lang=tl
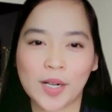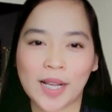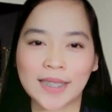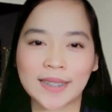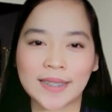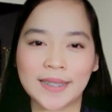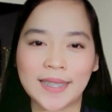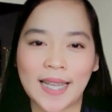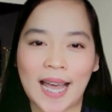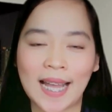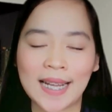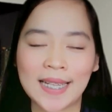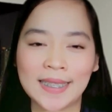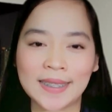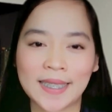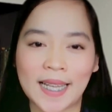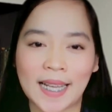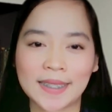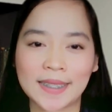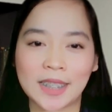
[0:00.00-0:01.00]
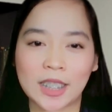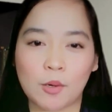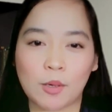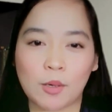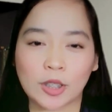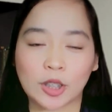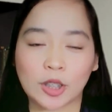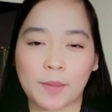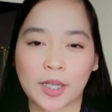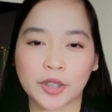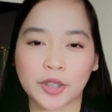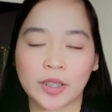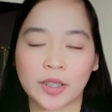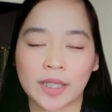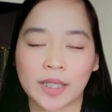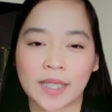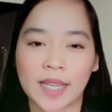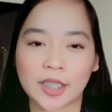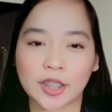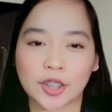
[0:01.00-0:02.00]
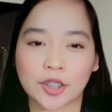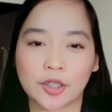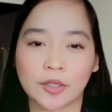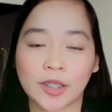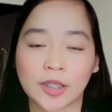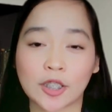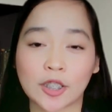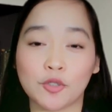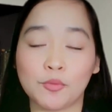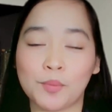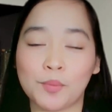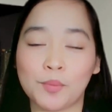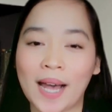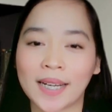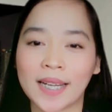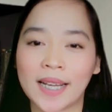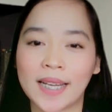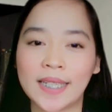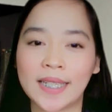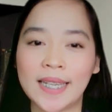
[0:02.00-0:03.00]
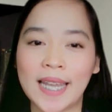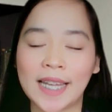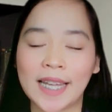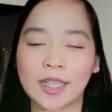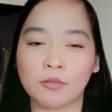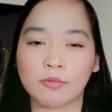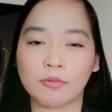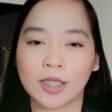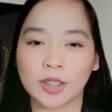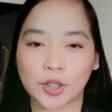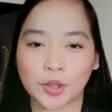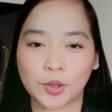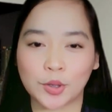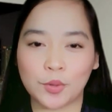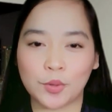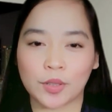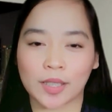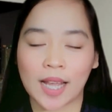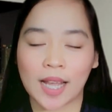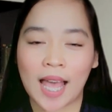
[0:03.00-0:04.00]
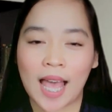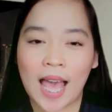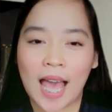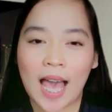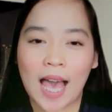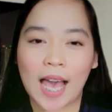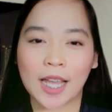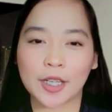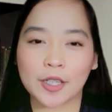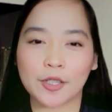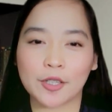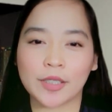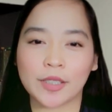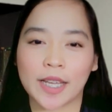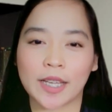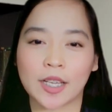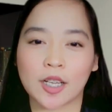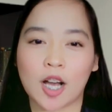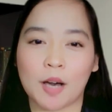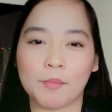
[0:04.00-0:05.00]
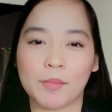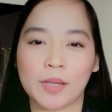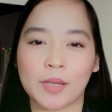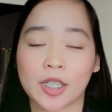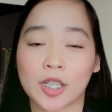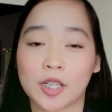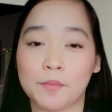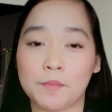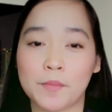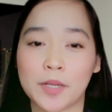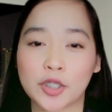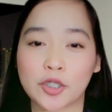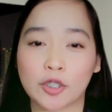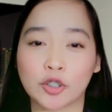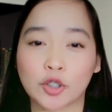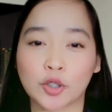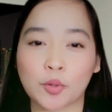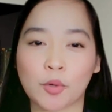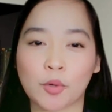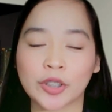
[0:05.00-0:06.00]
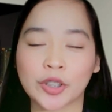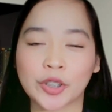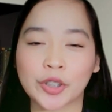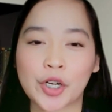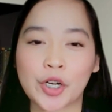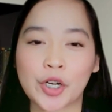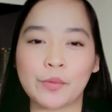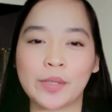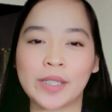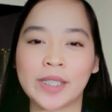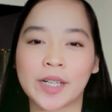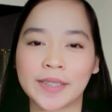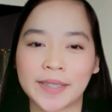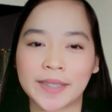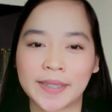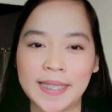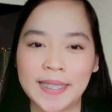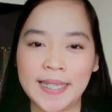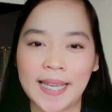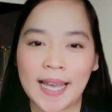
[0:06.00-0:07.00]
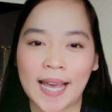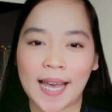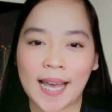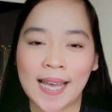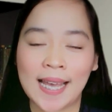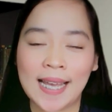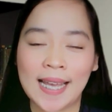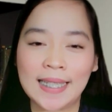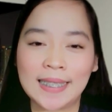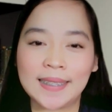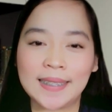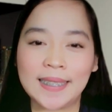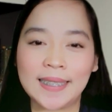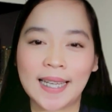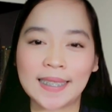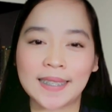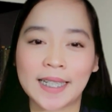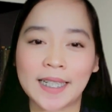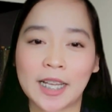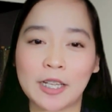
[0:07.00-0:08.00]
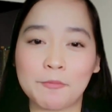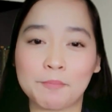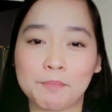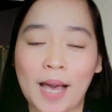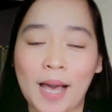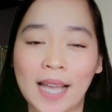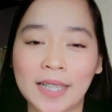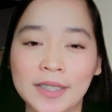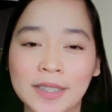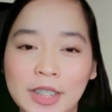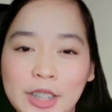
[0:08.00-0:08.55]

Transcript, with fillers: Bukas na ang isasagawang special election sa Tubaran, Lanao del Sur. Ayon kay Comelec Commissioner George Erwin Garcia, dinagdagan